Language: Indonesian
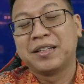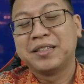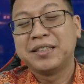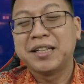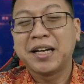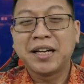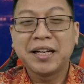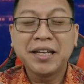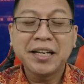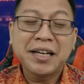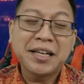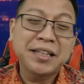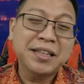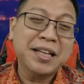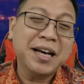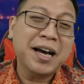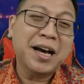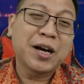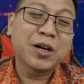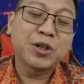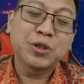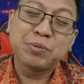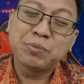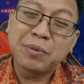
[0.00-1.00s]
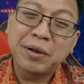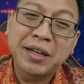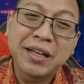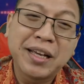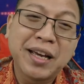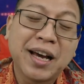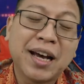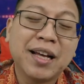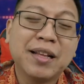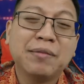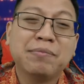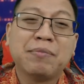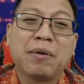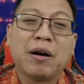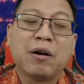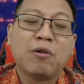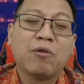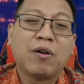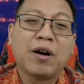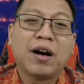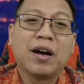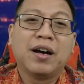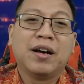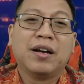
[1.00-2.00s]
Jadi kita harus melihat
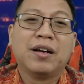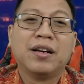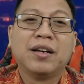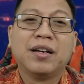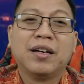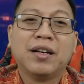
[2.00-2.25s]
bahwa